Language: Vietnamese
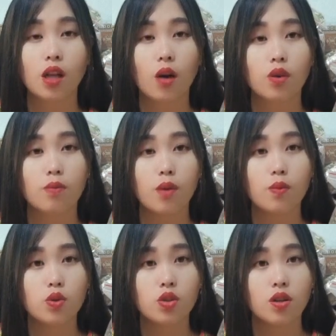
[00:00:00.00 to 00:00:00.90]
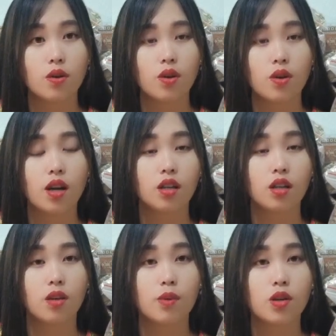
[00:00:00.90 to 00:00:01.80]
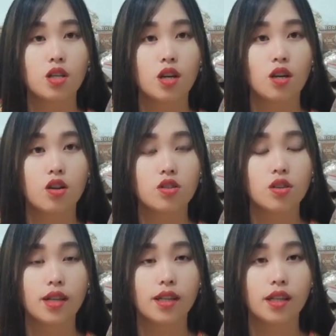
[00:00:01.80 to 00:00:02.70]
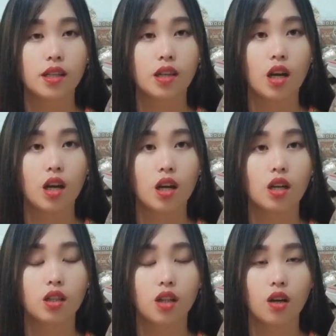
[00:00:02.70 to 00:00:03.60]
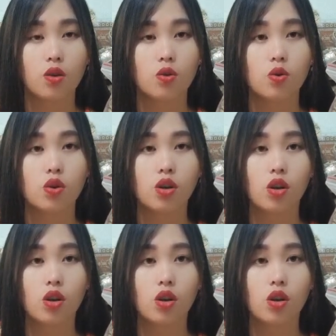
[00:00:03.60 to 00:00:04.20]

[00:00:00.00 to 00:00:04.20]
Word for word: thầu nó mó một con đầu nó là như mó trời có sao lên à đã có lúc đuôi nó